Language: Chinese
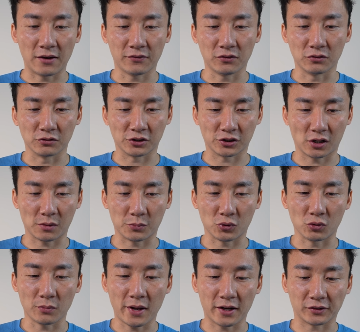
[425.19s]
iPhone 十二
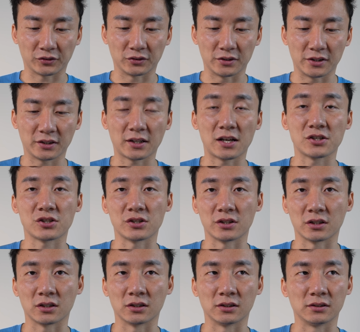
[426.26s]
Pro Max 呢，应该是一
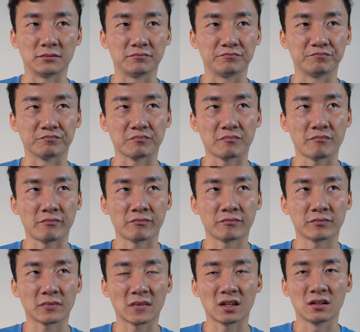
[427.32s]
个
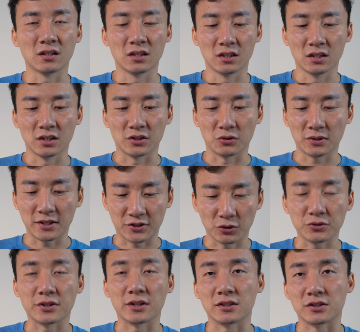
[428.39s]
有点
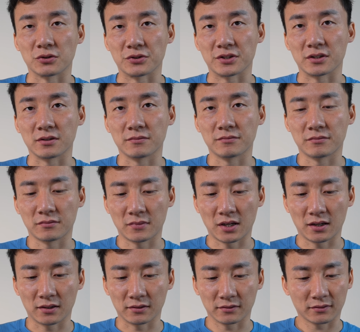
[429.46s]
纠结的手机。
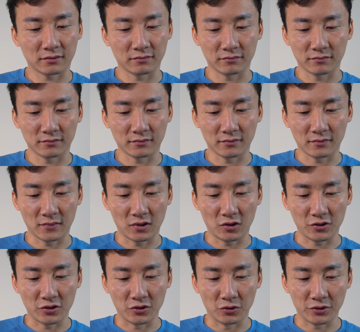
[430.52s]
那
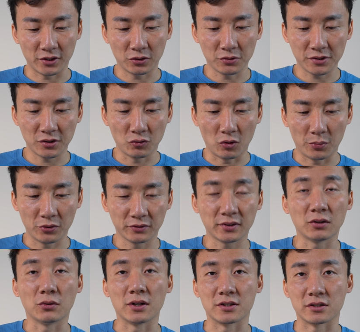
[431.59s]
有些东西我不用
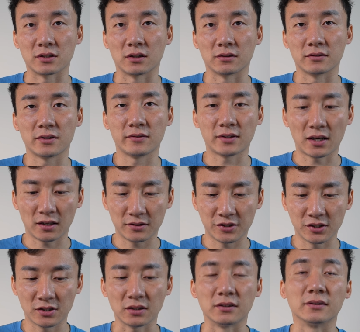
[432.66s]
测我也知道，因为它机
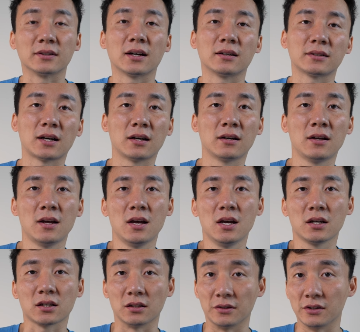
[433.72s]
身很大，它
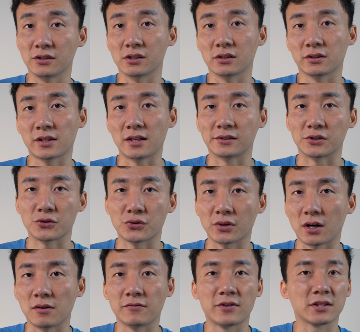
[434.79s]
肯定是电池续
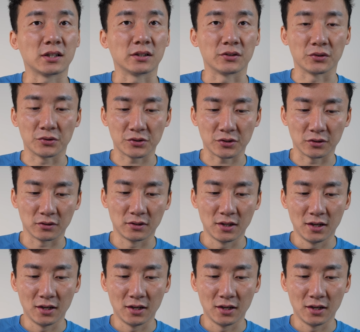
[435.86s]
航非常的优秀。